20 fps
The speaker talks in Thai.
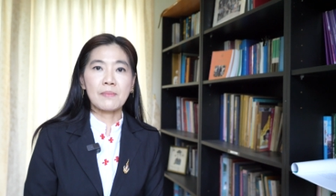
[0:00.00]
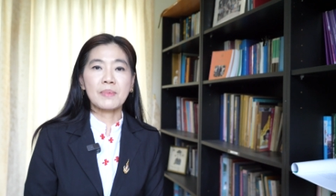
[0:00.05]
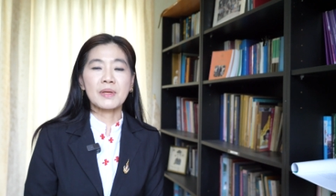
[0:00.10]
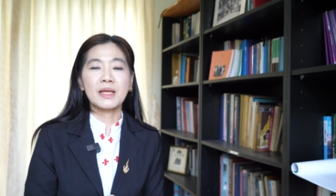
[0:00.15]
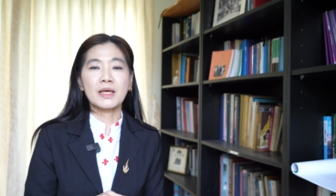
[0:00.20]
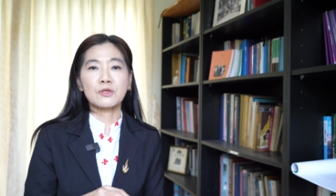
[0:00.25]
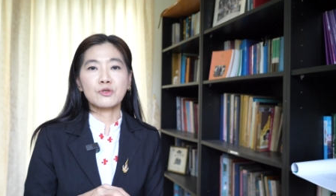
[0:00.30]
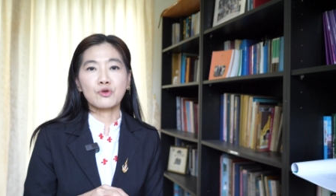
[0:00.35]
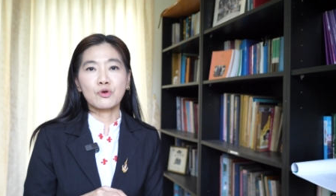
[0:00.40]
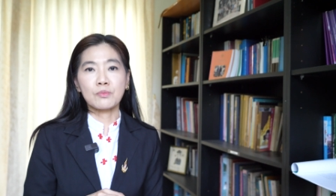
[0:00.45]
เป็น
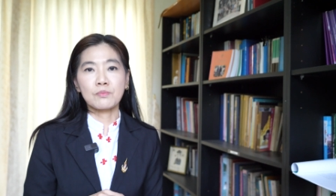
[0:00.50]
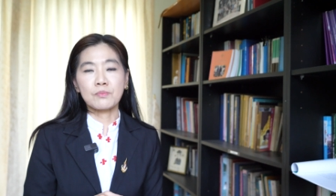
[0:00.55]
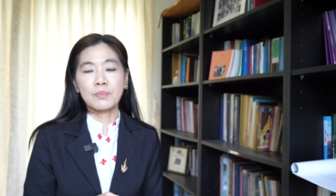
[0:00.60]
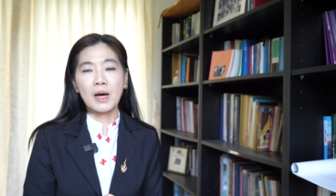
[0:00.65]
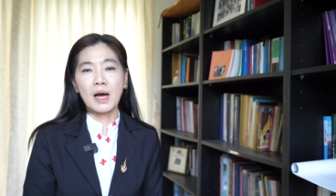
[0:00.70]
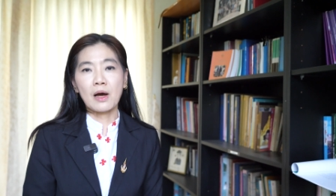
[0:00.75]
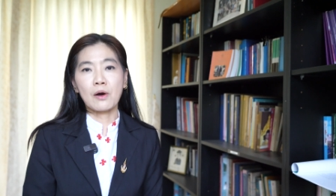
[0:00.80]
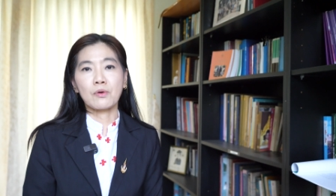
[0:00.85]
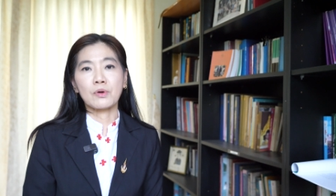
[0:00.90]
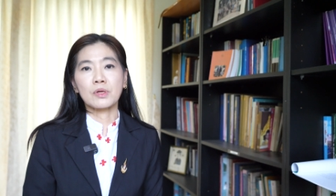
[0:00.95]
เด็กชน
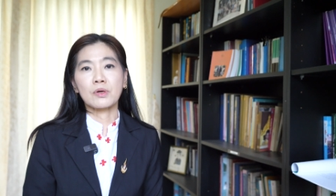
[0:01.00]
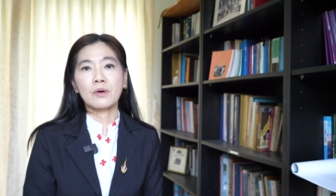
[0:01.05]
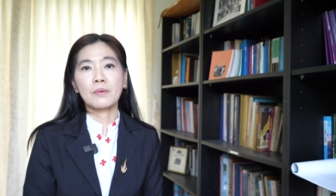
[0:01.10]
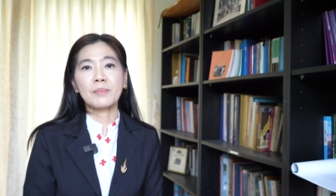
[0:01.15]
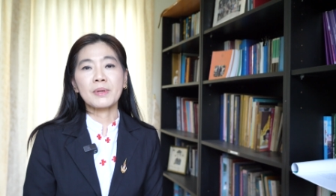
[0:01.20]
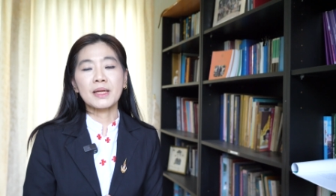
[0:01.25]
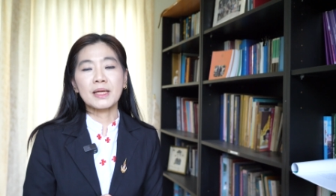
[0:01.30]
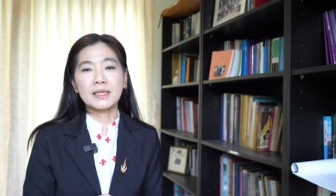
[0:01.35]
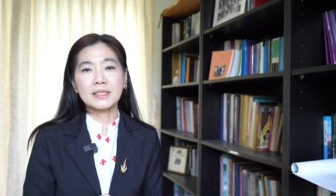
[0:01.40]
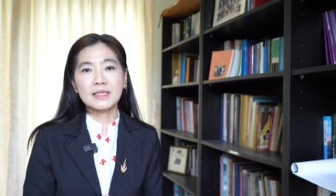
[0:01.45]
เผ่าหรือว่า
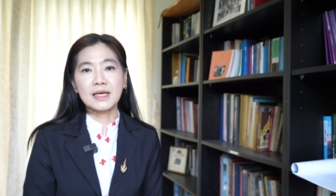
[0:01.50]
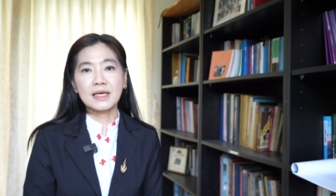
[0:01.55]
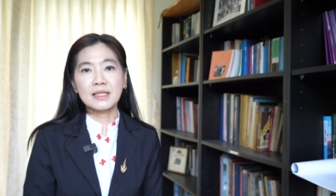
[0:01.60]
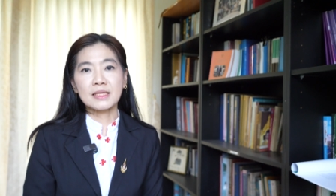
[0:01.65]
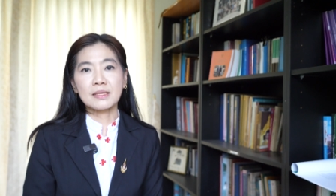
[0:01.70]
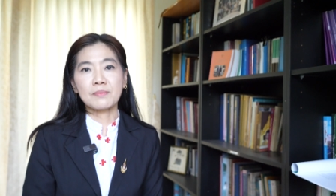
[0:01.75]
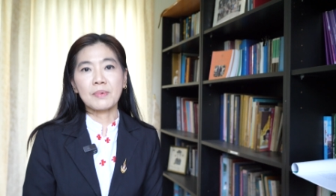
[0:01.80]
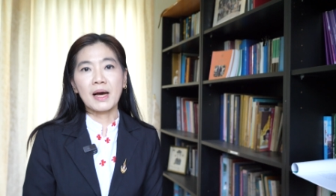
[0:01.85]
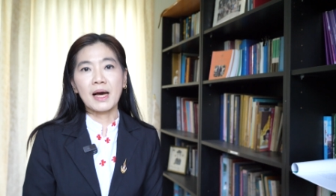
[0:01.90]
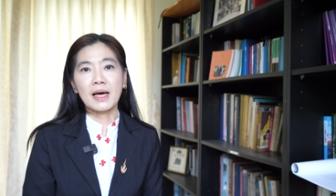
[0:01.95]
เป็นเด็กชา
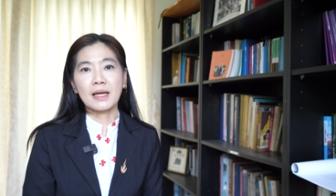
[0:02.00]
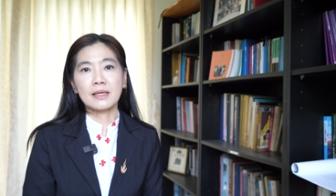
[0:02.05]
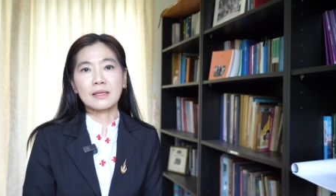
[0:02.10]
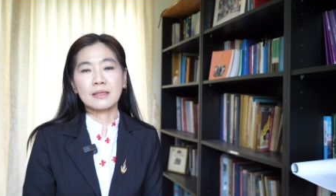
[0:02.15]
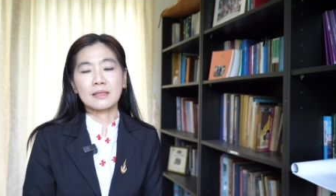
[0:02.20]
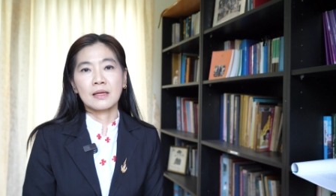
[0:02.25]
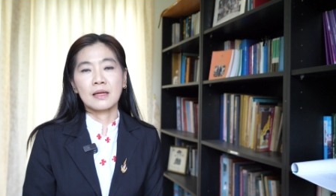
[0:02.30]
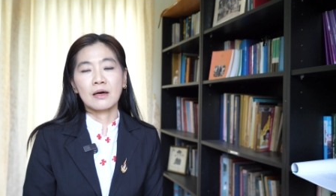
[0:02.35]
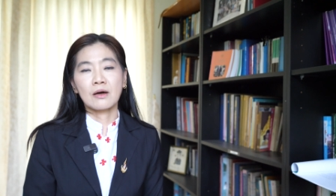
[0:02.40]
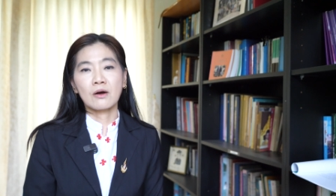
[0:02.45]
ติพันธุ์
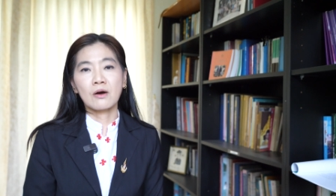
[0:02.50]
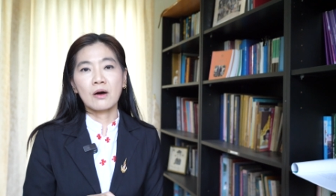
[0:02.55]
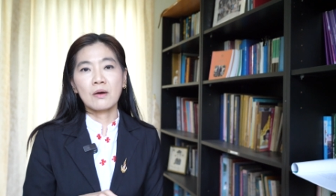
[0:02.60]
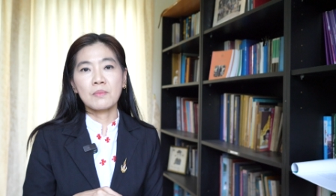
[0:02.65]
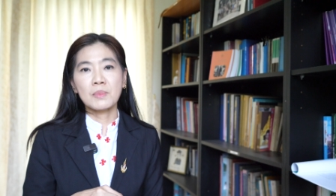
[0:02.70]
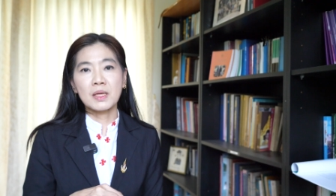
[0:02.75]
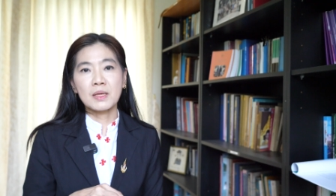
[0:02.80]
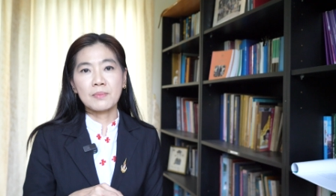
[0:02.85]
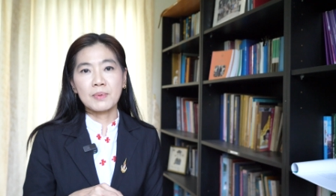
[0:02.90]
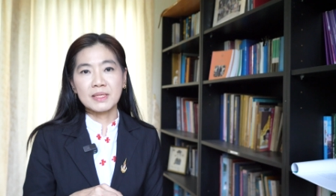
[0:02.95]
แล้วก็
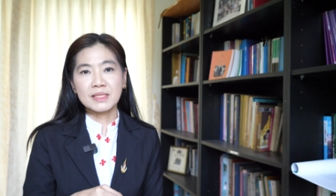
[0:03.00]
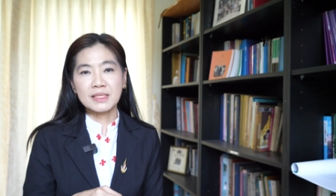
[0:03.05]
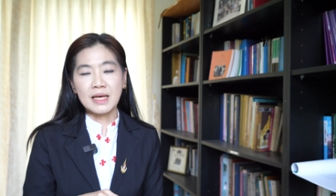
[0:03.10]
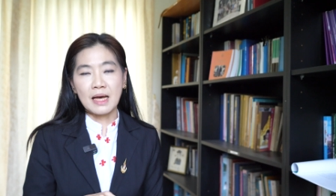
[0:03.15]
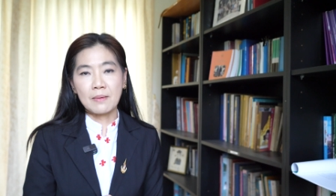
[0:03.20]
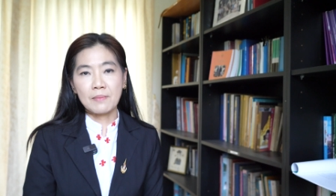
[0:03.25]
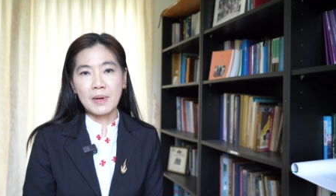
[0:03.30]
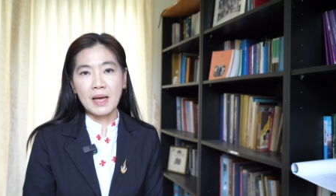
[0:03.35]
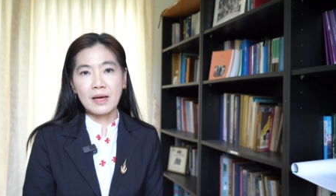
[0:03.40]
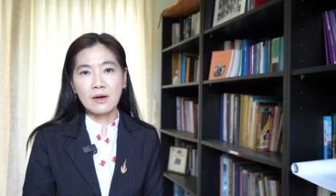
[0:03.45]
มีภาษา
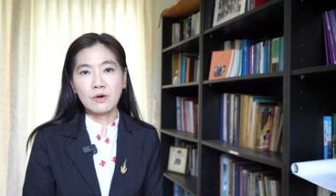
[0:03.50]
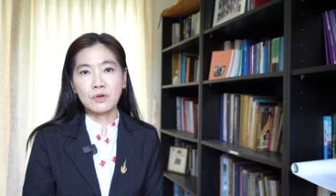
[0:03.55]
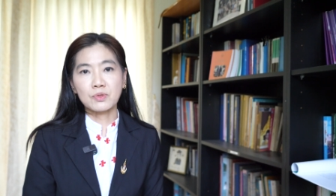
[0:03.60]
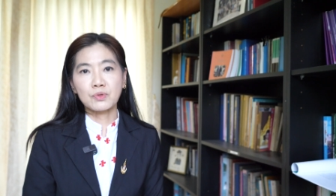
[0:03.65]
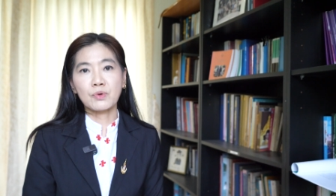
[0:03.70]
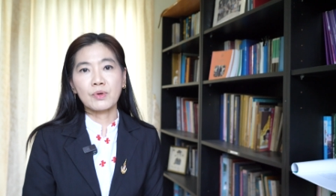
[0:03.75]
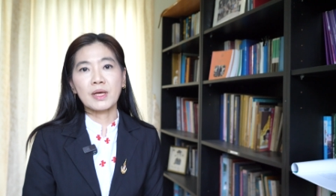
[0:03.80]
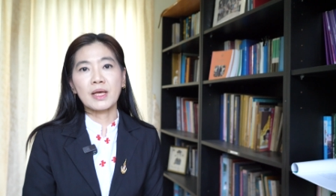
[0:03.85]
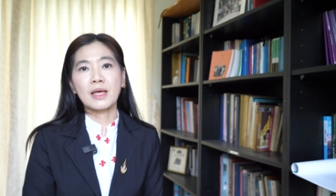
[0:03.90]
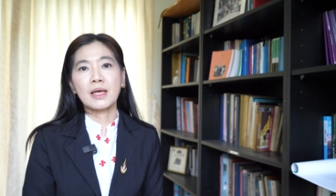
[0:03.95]
แม่ของ
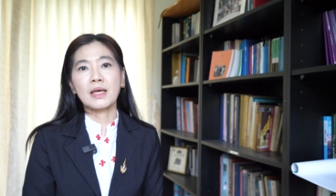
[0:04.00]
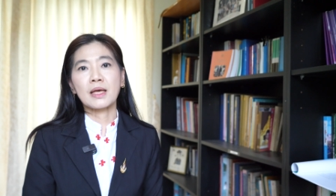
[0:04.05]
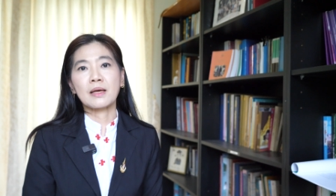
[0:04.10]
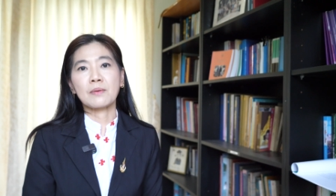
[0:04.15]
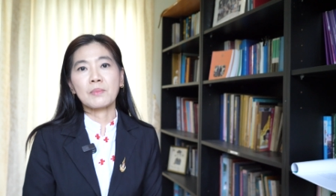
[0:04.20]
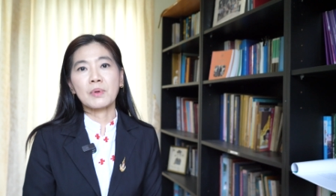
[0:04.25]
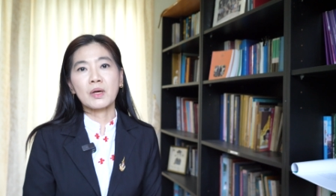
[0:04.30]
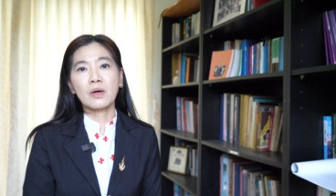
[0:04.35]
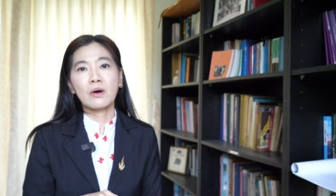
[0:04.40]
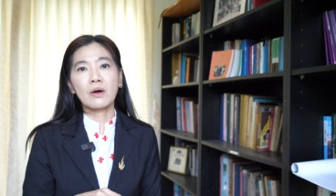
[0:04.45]
ตัวเอง
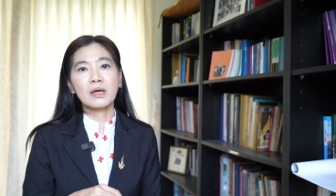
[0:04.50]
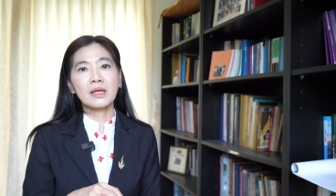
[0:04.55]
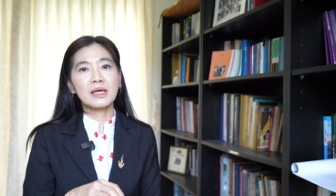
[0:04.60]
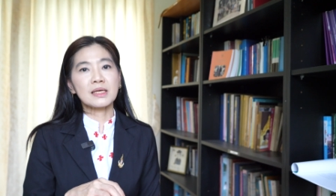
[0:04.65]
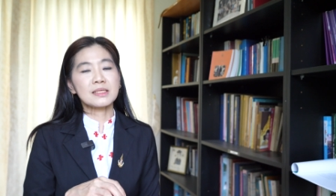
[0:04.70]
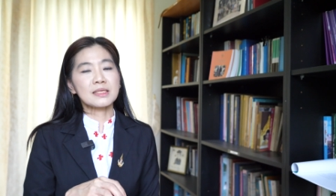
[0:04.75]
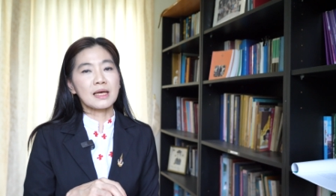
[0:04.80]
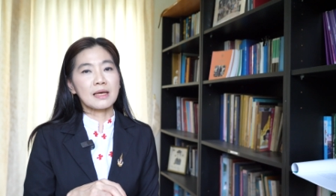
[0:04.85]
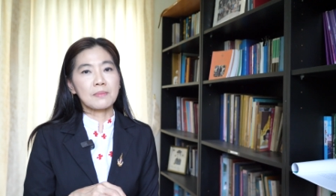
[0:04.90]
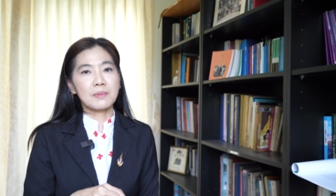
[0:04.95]
ไม่ค่อยได้
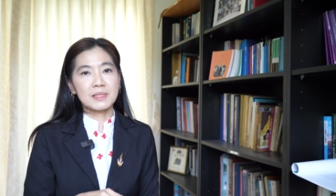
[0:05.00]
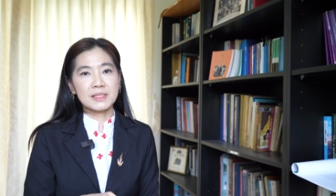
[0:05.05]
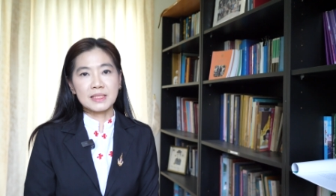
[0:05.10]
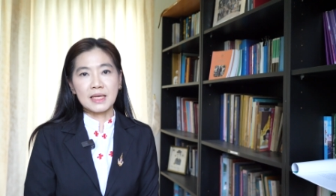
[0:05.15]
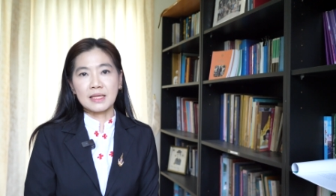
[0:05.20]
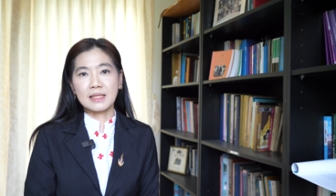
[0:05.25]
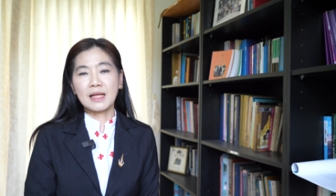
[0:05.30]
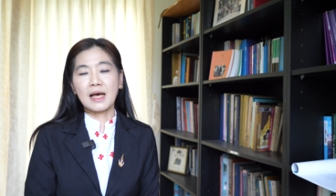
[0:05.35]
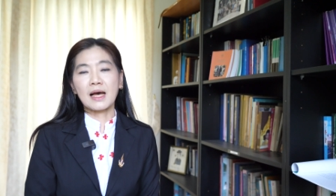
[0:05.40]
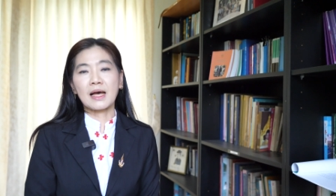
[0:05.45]
ใช้ภา
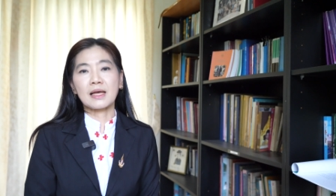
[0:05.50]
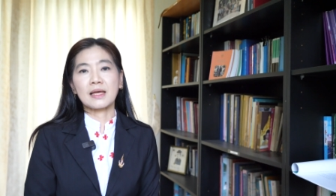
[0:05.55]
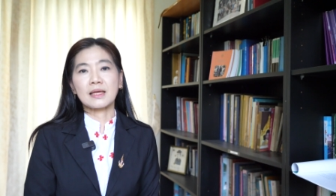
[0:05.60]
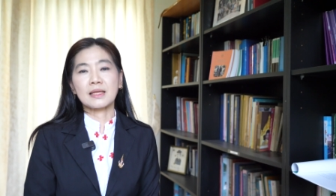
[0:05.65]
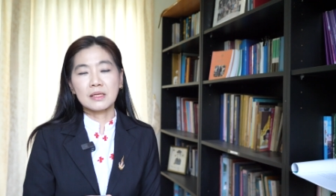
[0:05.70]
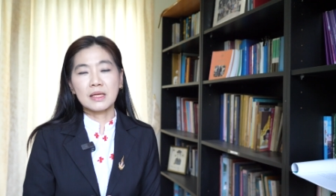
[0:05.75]
ษาไทย